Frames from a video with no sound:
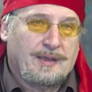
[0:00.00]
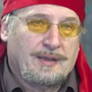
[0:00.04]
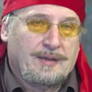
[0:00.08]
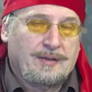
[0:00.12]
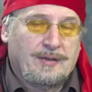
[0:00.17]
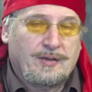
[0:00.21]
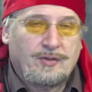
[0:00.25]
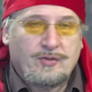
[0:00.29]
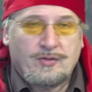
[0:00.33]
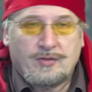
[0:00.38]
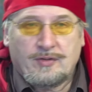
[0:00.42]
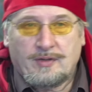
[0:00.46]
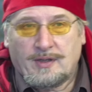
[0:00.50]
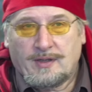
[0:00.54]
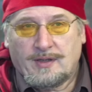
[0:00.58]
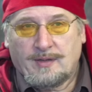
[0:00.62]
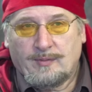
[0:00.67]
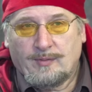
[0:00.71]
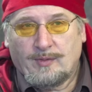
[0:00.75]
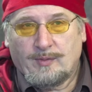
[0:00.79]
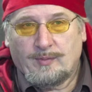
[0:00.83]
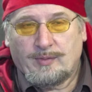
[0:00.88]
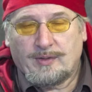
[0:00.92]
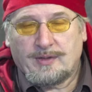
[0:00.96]
Значит,
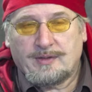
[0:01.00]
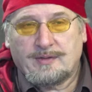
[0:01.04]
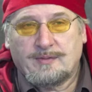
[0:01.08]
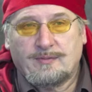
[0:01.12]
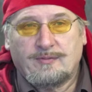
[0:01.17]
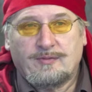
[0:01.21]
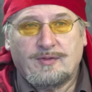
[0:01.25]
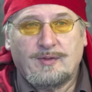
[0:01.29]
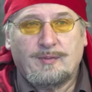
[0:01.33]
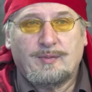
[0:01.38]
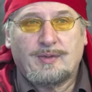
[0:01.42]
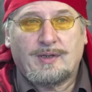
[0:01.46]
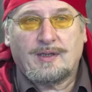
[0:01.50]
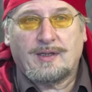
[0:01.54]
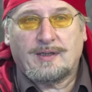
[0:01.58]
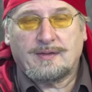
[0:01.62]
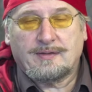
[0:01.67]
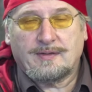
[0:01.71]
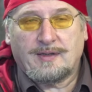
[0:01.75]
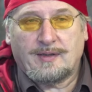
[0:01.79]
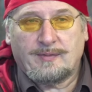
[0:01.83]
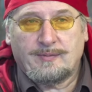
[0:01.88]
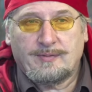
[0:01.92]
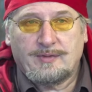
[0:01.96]
таким образом выбор на
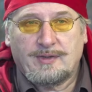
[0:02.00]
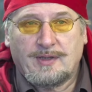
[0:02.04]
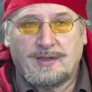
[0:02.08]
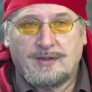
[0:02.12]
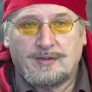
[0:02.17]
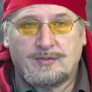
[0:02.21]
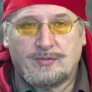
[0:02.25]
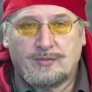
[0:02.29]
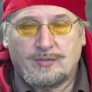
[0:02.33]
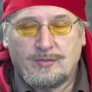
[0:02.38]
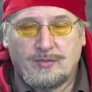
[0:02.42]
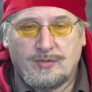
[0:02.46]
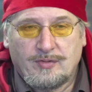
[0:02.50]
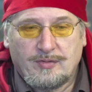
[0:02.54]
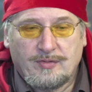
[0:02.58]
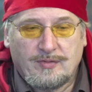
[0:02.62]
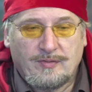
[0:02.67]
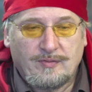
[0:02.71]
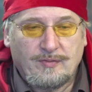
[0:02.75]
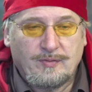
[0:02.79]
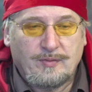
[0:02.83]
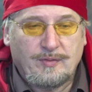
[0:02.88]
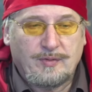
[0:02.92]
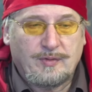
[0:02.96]
самом деле
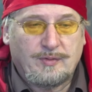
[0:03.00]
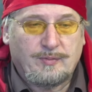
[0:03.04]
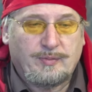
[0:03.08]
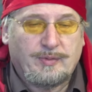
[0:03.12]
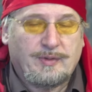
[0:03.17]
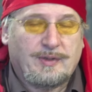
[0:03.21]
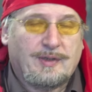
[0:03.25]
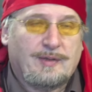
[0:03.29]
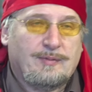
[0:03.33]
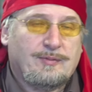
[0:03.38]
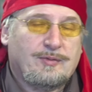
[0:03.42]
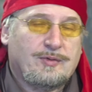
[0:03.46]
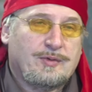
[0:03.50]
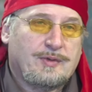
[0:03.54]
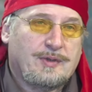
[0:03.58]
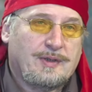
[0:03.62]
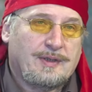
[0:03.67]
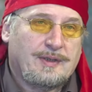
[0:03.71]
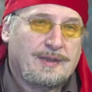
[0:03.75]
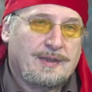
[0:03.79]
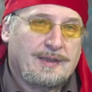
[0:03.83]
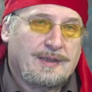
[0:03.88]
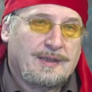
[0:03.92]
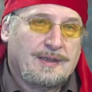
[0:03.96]
существует, потому
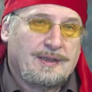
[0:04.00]
что